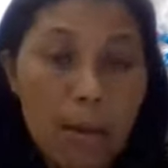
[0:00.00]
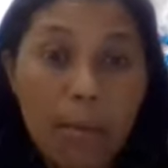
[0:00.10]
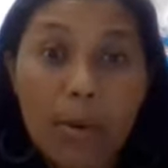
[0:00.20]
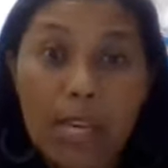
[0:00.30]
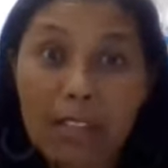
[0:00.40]

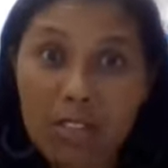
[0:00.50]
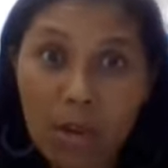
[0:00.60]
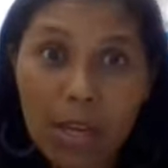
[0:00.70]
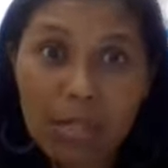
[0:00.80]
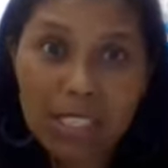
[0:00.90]
porque
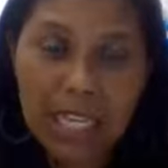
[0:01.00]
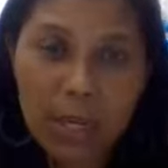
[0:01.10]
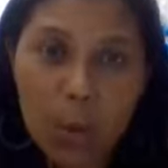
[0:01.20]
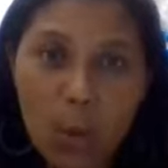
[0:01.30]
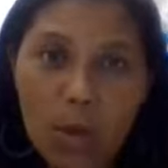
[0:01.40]
só eu
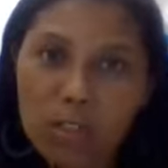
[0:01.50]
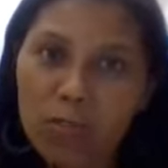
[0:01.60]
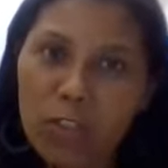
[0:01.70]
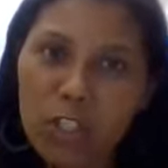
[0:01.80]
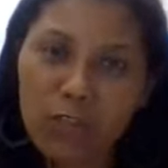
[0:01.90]
sei o quanto
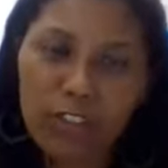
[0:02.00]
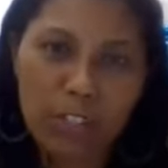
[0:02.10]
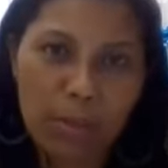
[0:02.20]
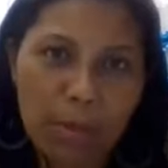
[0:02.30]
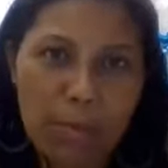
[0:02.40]
foi
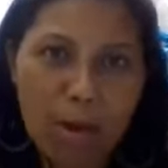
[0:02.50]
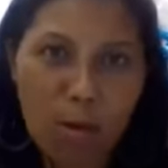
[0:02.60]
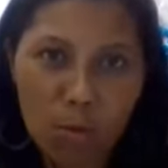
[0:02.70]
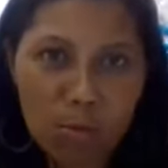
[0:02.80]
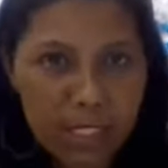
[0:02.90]
difícil para mim
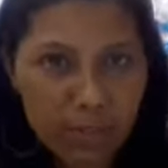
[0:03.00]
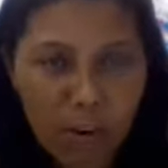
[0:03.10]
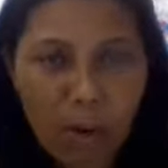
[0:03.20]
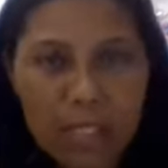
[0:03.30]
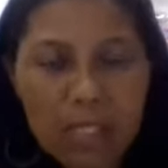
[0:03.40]
algumas
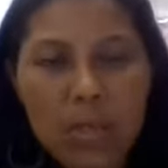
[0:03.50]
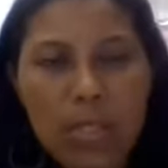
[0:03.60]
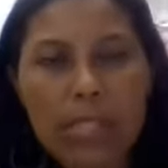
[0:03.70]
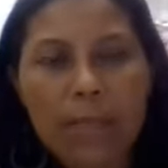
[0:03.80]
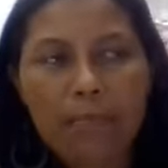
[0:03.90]
informações.